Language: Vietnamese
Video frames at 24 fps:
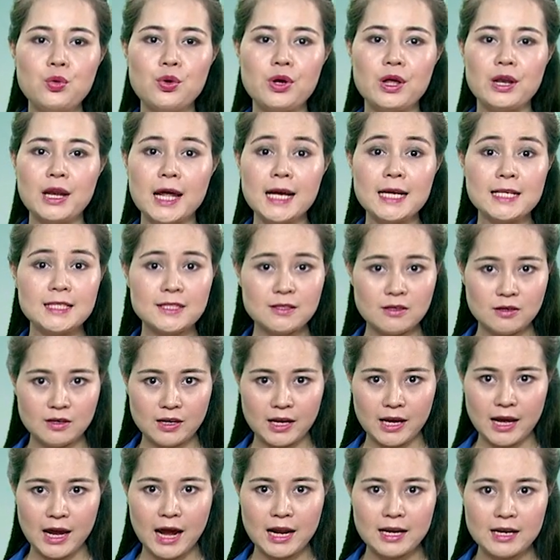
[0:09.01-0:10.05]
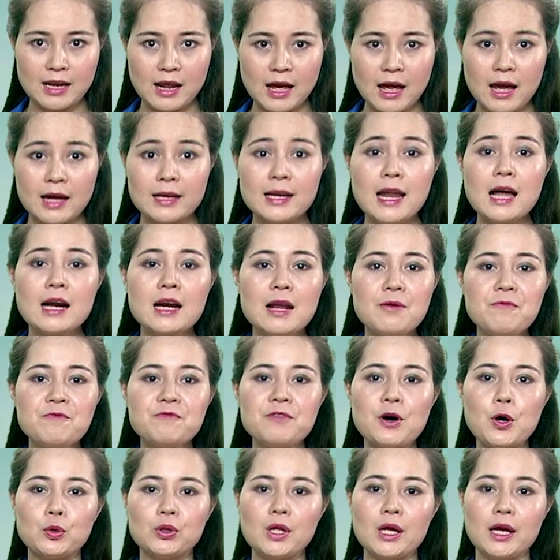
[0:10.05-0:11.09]
huyện Anh Sơn, Nghệ An đang lâm
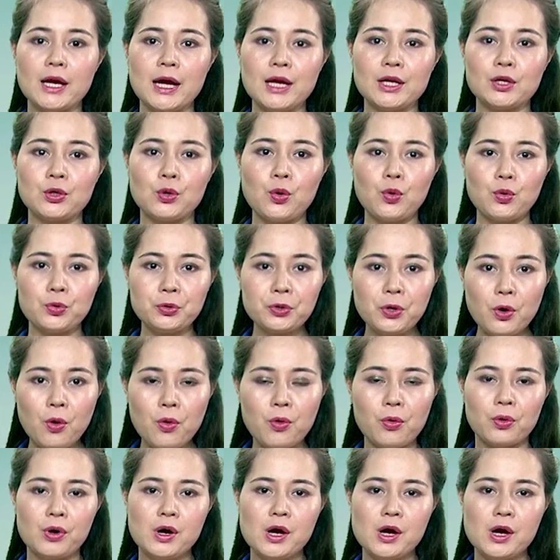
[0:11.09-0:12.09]
vào tình cảnh khốn khổ